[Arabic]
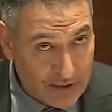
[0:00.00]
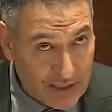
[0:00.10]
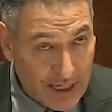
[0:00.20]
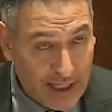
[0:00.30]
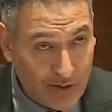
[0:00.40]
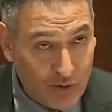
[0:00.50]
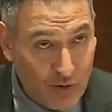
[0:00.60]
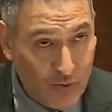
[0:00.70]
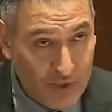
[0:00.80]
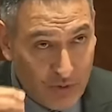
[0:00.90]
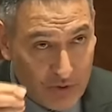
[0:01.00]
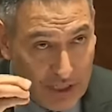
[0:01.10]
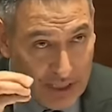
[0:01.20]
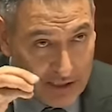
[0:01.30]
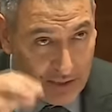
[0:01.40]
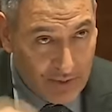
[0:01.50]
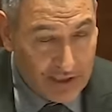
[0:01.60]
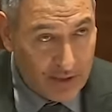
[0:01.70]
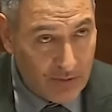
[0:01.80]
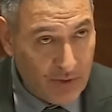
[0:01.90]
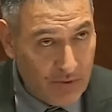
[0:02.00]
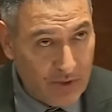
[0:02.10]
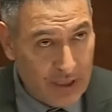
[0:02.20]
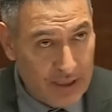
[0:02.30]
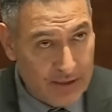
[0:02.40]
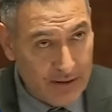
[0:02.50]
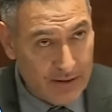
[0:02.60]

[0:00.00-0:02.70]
تقدمي متقدم اكثر مما هو الان